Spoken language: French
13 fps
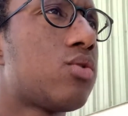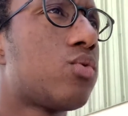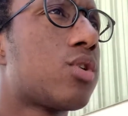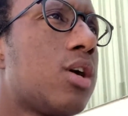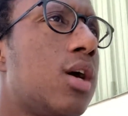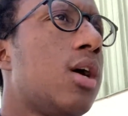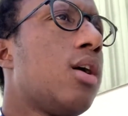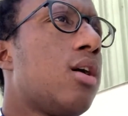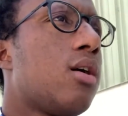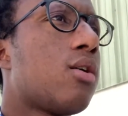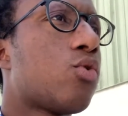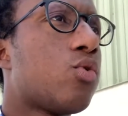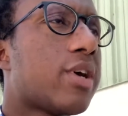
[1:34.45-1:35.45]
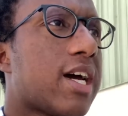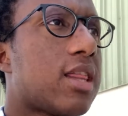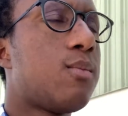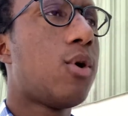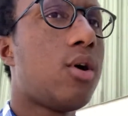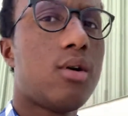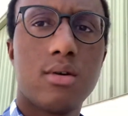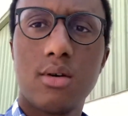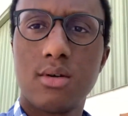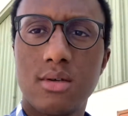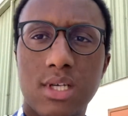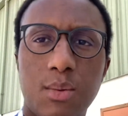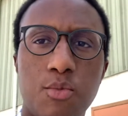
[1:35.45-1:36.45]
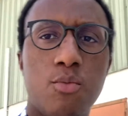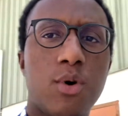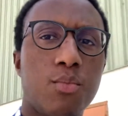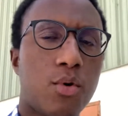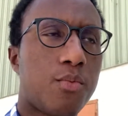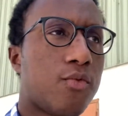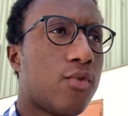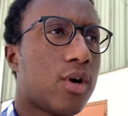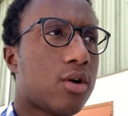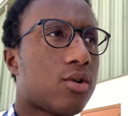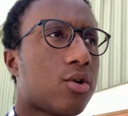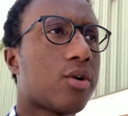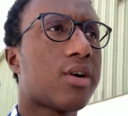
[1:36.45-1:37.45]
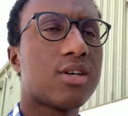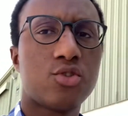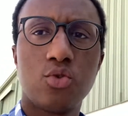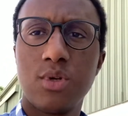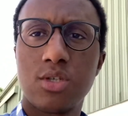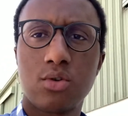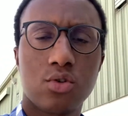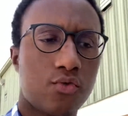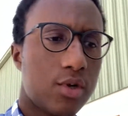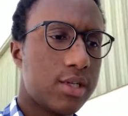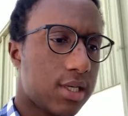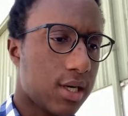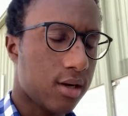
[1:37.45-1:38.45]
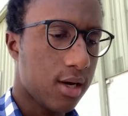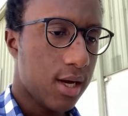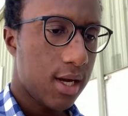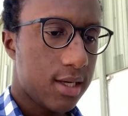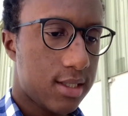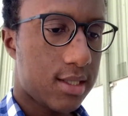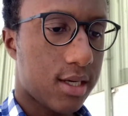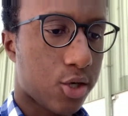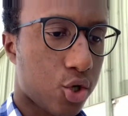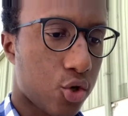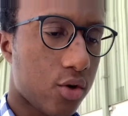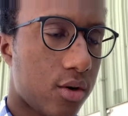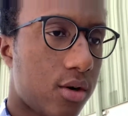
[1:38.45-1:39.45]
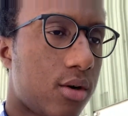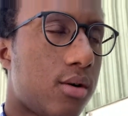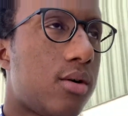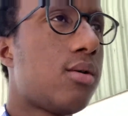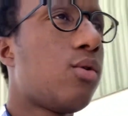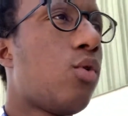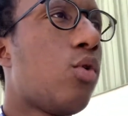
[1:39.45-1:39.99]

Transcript: Donc concrètement, simplement pour pouvoir résumer ce que je voulais dire, c'est que